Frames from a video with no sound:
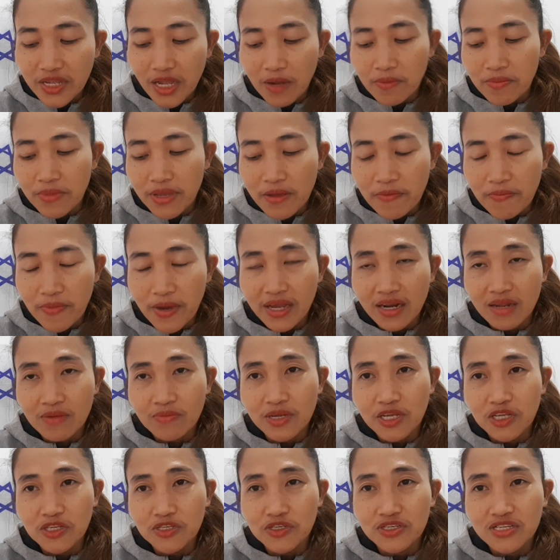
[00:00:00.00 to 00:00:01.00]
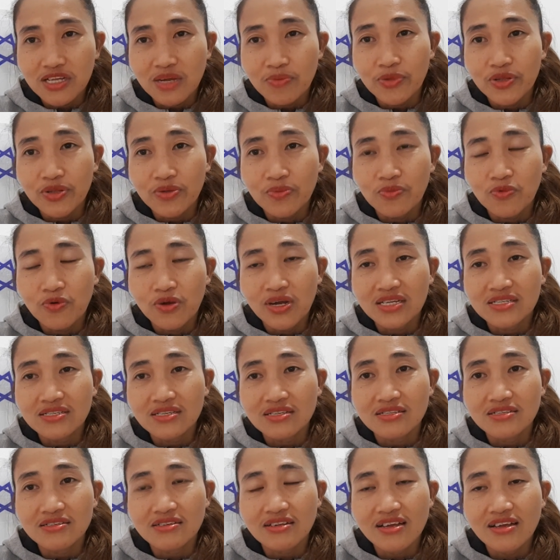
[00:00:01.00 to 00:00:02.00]
kami, para ma-enjoy namin yung buhay
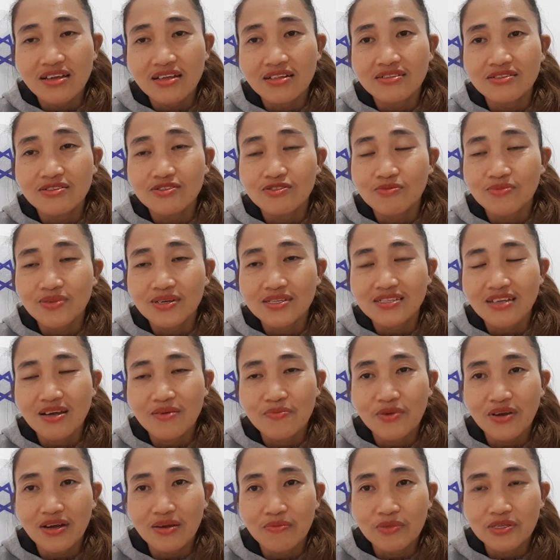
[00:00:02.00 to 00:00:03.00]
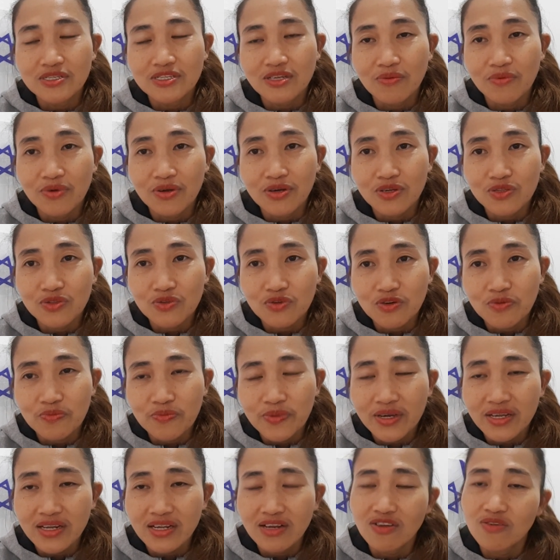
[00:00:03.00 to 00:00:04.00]
sa Israel, sumasama kami sa mga tour
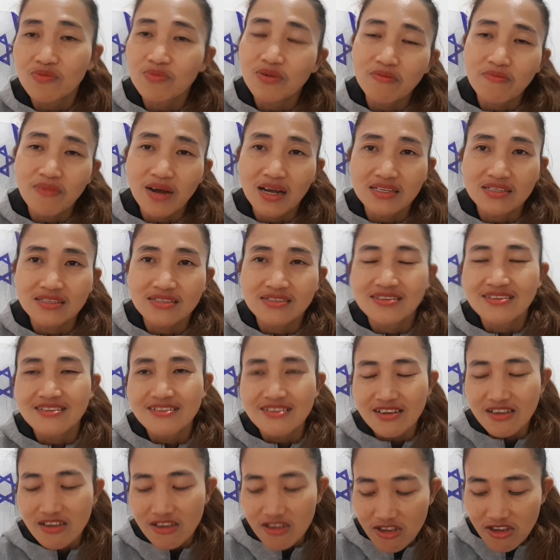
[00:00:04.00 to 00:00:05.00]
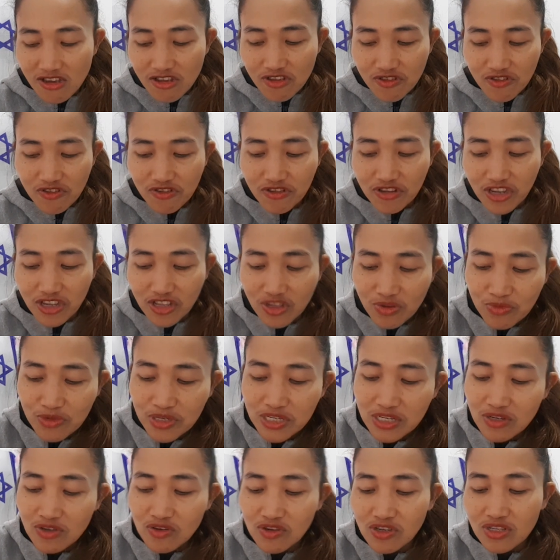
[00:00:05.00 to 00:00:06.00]
para lumabas. Yun, kinam,
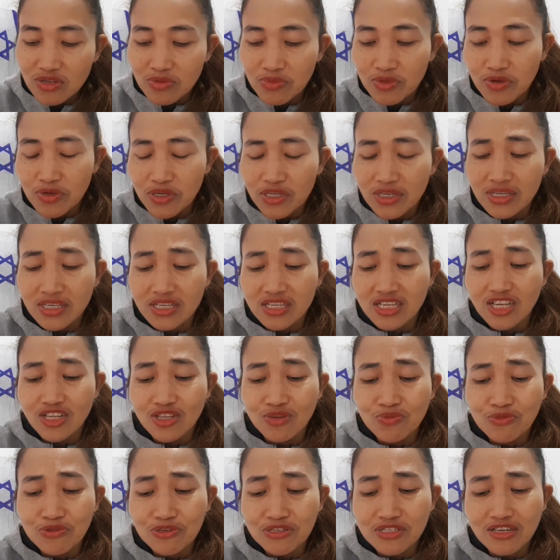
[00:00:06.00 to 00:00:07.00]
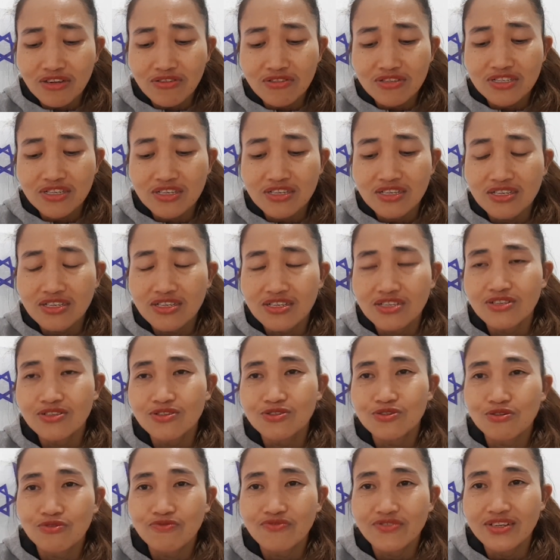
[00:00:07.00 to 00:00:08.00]
kinumusta ko si
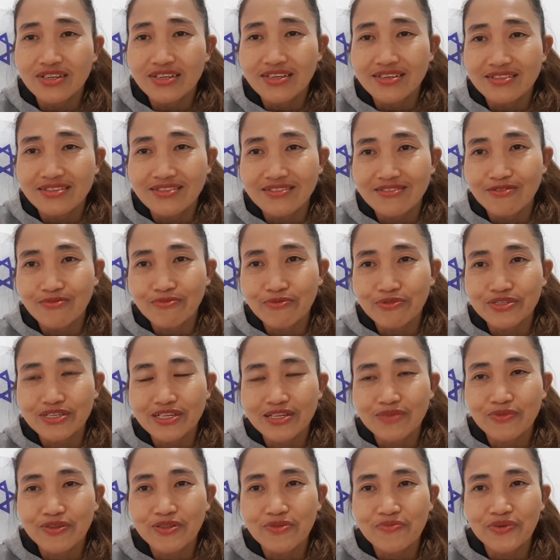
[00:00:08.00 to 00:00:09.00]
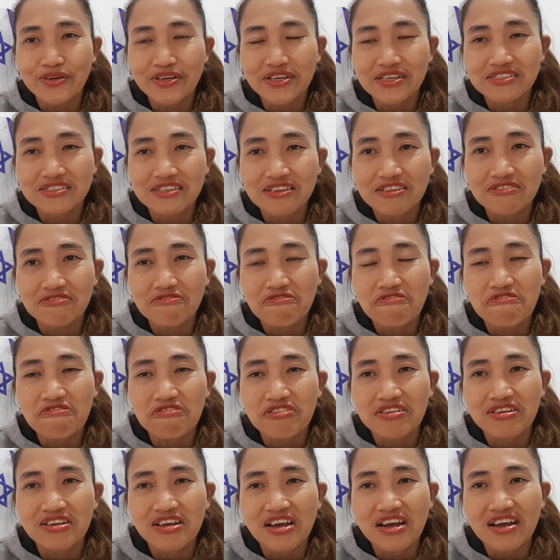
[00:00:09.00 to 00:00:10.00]
Jovelyn. Kumusta naman yung pag-stay nyo?
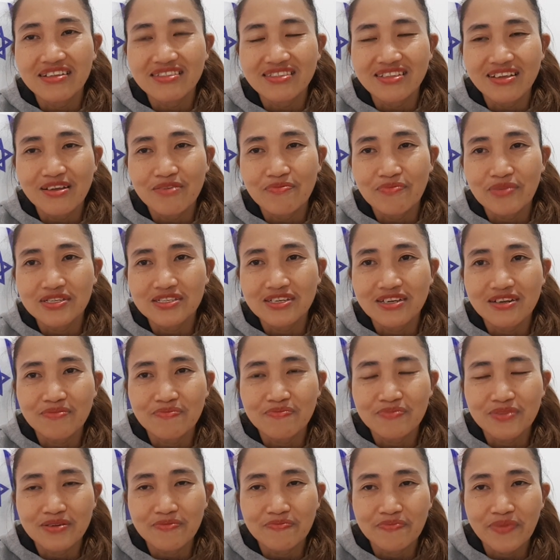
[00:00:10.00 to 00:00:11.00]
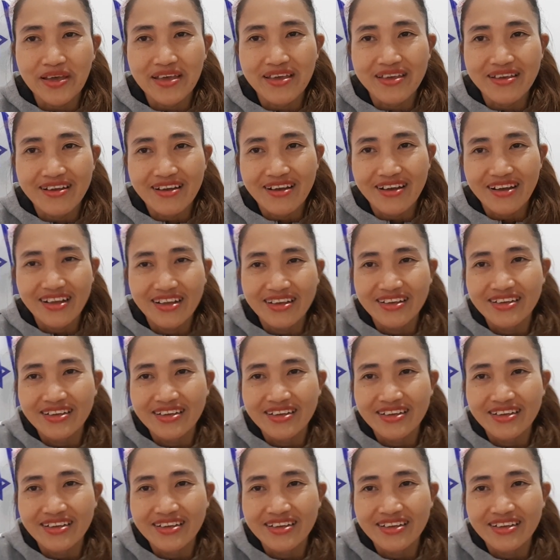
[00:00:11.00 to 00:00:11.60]
Okay ate, masarap magpahinga.